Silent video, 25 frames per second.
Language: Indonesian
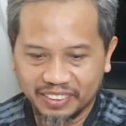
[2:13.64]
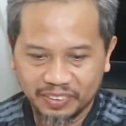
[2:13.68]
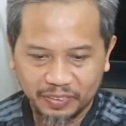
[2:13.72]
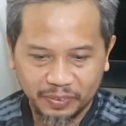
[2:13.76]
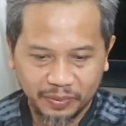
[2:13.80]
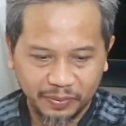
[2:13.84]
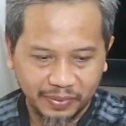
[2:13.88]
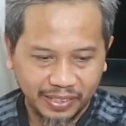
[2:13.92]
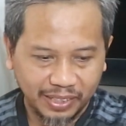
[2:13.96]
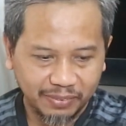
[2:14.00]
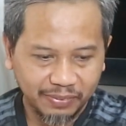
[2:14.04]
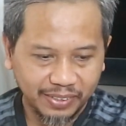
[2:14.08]

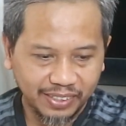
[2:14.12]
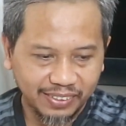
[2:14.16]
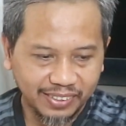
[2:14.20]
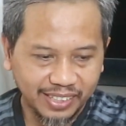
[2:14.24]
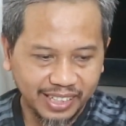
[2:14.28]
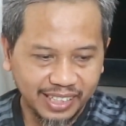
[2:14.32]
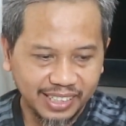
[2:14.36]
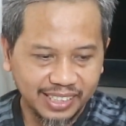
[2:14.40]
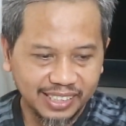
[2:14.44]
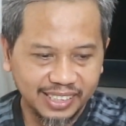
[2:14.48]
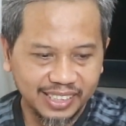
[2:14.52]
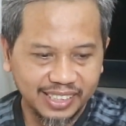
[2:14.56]
beberapa
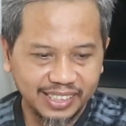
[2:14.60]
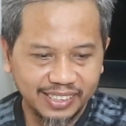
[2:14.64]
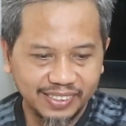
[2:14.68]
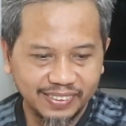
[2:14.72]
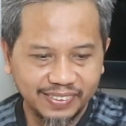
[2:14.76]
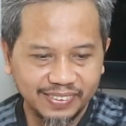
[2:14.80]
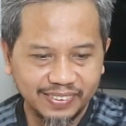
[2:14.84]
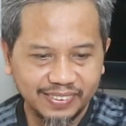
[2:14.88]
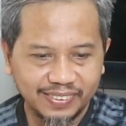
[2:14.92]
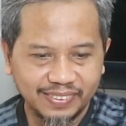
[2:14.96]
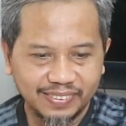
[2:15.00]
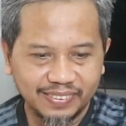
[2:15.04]
orang
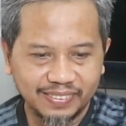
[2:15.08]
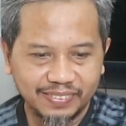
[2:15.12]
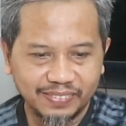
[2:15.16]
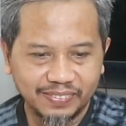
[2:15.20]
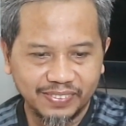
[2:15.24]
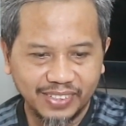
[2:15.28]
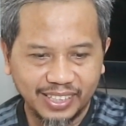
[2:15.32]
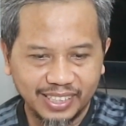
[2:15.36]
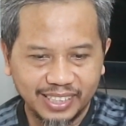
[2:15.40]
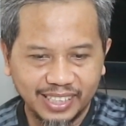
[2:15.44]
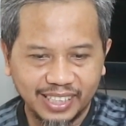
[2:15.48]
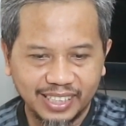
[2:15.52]
itu
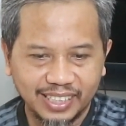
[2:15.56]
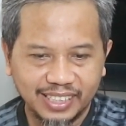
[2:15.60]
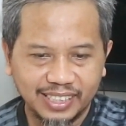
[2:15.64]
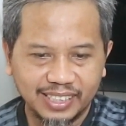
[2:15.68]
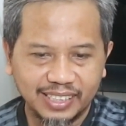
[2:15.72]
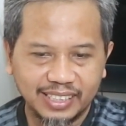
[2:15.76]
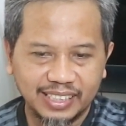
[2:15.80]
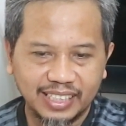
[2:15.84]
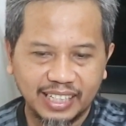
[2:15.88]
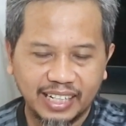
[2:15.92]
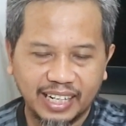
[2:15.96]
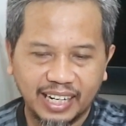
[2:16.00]
bahkan
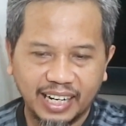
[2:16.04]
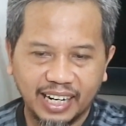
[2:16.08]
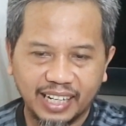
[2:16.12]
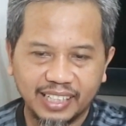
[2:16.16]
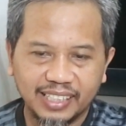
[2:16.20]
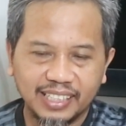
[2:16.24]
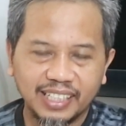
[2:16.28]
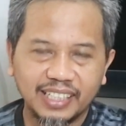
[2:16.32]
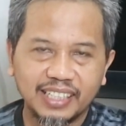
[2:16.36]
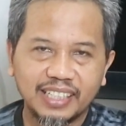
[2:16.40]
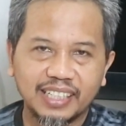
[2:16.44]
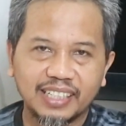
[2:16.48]

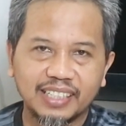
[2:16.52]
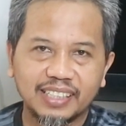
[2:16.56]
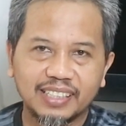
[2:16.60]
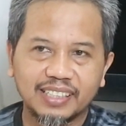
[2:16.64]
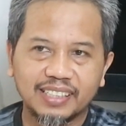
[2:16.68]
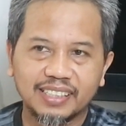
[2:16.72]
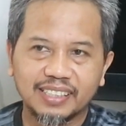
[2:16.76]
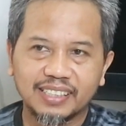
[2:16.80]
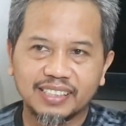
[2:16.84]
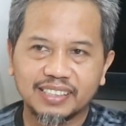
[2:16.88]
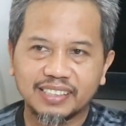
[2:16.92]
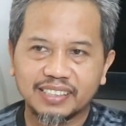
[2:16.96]
ada
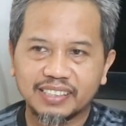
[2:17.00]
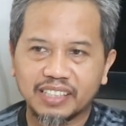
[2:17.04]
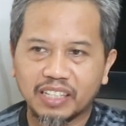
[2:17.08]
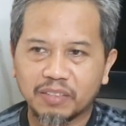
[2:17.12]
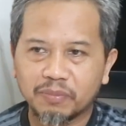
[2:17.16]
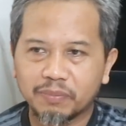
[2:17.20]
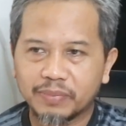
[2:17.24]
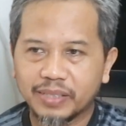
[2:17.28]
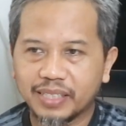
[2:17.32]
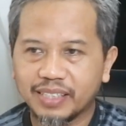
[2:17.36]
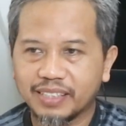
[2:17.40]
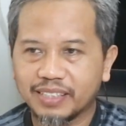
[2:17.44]
yang
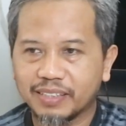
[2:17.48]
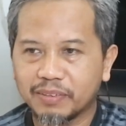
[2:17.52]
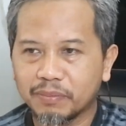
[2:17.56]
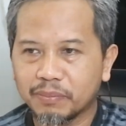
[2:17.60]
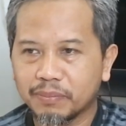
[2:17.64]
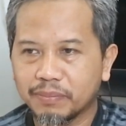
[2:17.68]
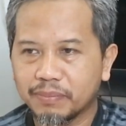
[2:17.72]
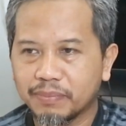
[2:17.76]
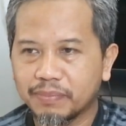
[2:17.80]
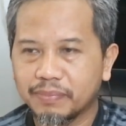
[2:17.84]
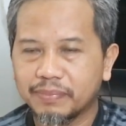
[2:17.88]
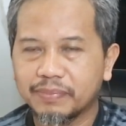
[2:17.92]
sampai
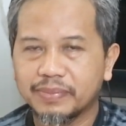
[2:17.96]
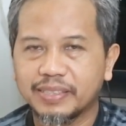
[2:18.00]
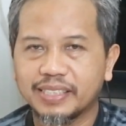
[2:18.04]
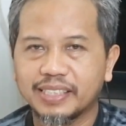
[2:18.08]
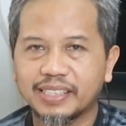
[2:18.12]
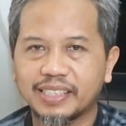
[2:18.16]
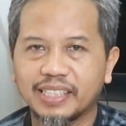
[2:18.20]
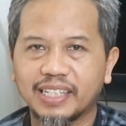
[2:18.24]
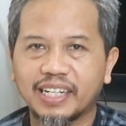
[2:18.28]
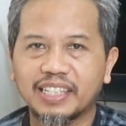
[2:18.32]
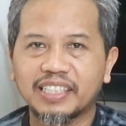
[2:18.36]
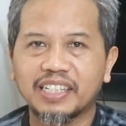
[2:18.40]

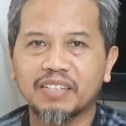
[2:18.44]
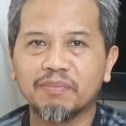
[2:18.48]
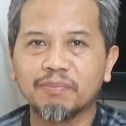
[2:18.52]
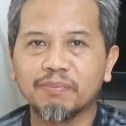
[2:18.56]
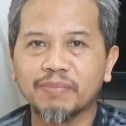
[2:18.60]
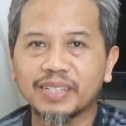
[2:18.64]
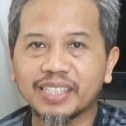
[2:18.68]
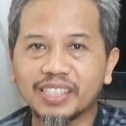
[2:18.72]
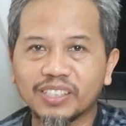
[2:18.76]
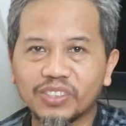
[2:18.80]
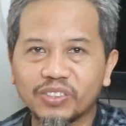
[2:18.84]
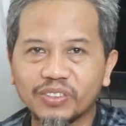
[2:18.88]
istilahnya
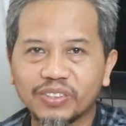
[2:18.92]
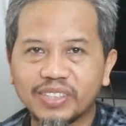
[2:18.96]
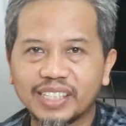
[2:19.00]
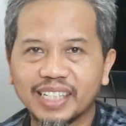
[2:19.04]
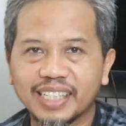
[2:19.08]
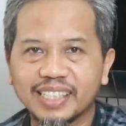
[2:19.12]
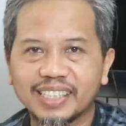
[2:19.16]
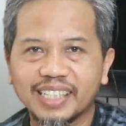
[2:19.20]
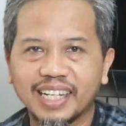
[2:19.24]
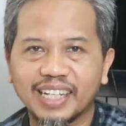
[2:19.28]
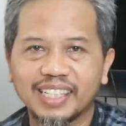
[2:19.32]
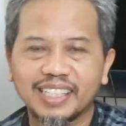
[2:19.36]

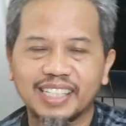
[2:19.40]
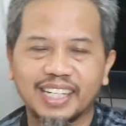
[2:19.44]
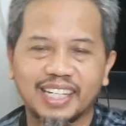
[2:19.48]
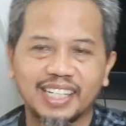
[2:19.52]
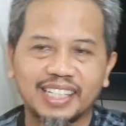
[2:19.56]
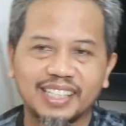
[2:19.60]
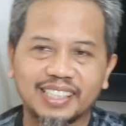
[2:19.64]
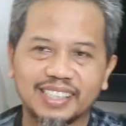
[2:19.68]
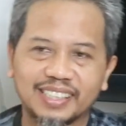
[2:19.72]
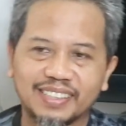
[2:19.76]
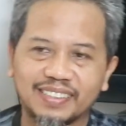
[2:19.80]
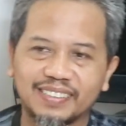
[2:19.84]
menggugat
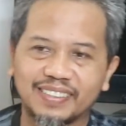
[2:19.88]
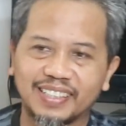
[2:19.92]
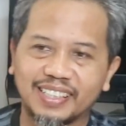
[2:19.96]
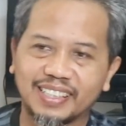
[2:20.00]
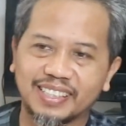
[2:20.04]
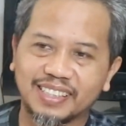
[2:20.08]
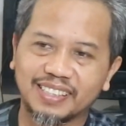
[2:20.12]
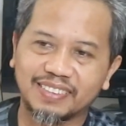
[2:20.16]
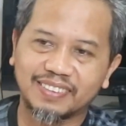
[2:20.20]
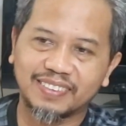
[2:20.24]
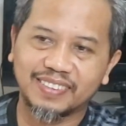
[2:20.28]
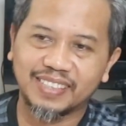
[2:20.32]
saya gitu
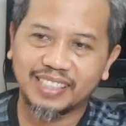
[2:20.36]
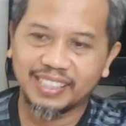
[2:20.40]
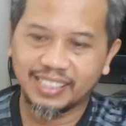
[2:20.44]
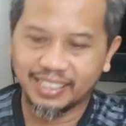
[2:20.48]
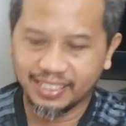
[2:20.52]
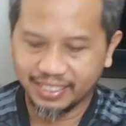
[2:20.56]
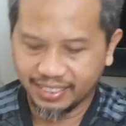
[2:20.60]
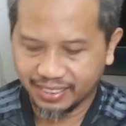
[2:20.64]
ya kan?